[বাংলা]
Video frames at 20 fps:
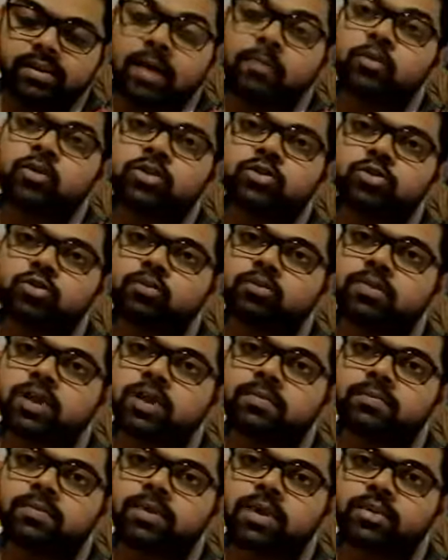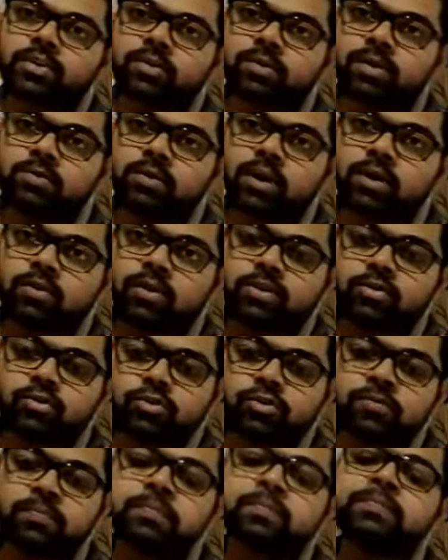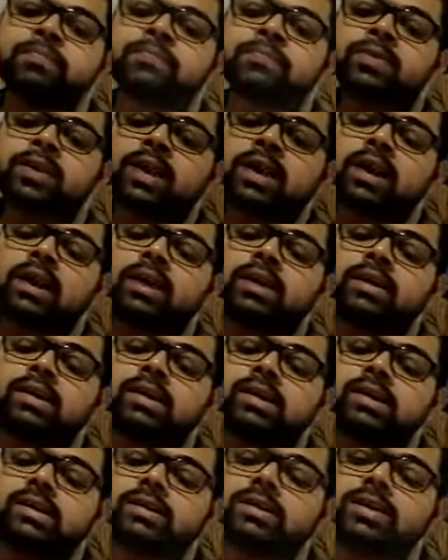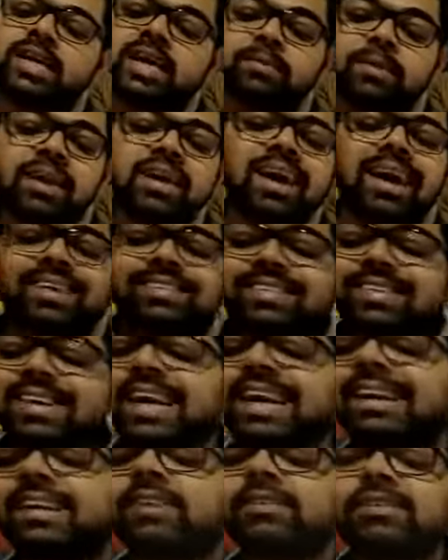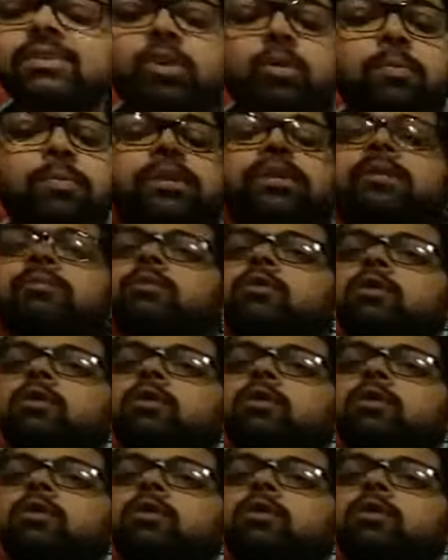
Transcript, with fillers: কেমন আছো তোমরা আশা করি ভালো আছো uh, এবার আজকের যে টপিকটা